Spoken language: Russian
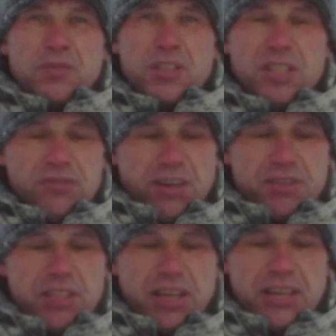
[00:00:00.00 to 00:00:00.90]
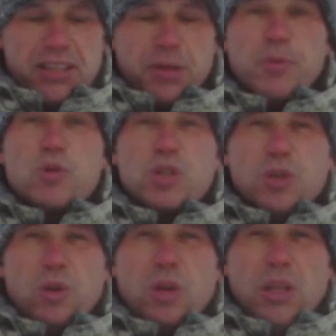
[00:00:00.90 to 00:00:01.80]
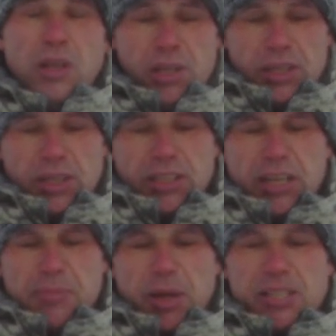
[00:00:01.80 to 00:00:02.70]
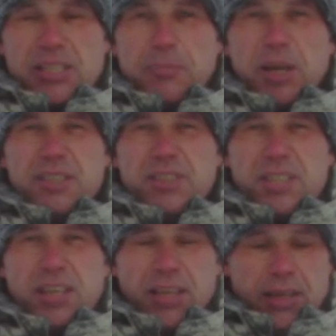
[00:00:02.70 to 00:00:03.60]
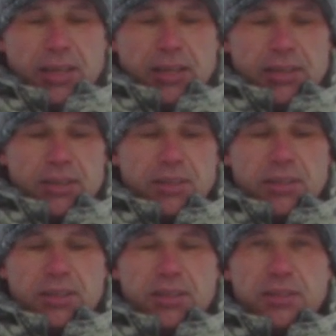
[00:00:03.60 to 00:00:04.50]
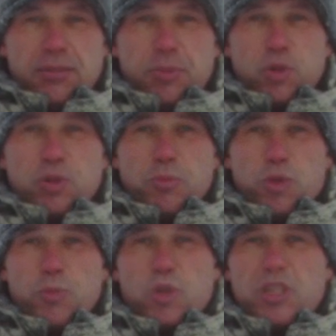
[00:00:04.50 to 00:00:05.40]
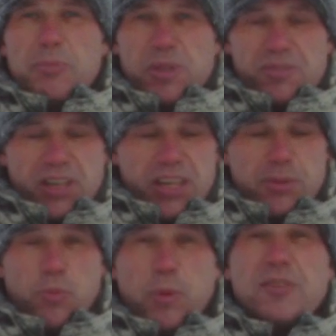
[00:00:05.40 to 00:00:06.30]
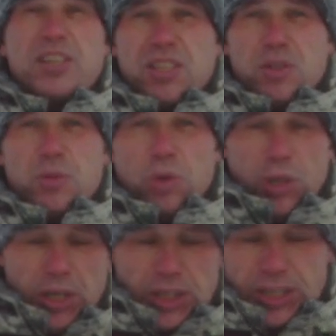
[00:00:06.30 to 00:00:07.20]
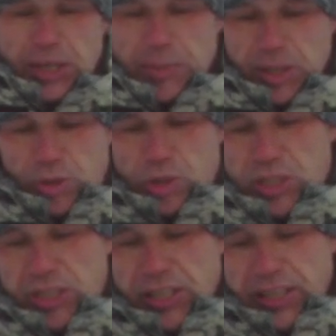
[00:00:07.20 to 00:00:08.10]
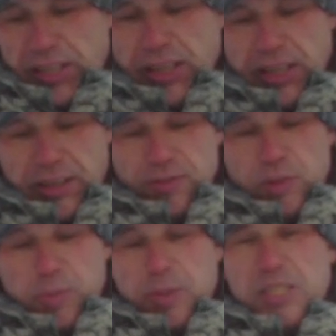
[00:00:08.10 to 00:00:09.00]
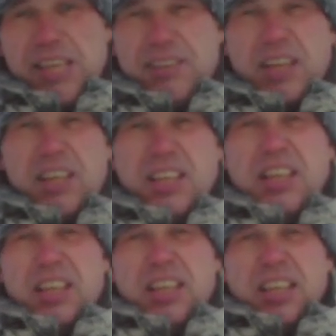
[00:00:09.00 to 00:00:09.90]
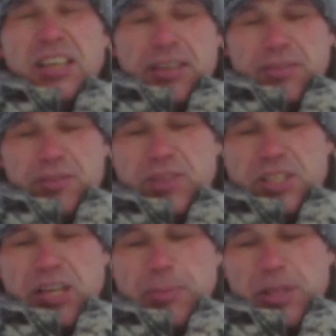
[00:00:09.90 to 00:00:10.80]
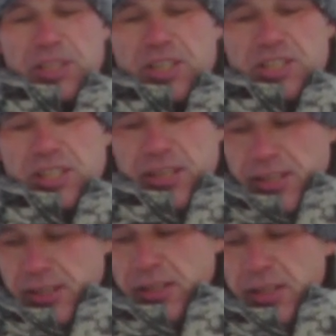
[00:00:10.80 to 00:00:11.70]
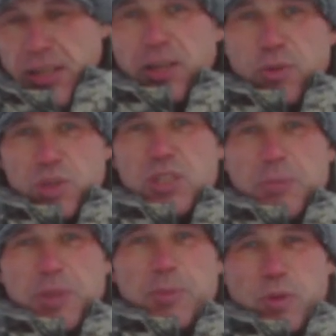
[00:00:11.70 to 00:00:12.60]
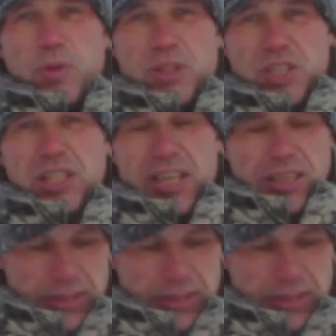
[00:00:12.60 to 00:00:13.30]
в один-два витка на пружину. Когда капкан срабатывает, Э, мощь пружины позволяет ему порвать нитку. И капкан тоже слетает. Вот мы поставили. Вот видите, капкан держится. Куница по нему зашла.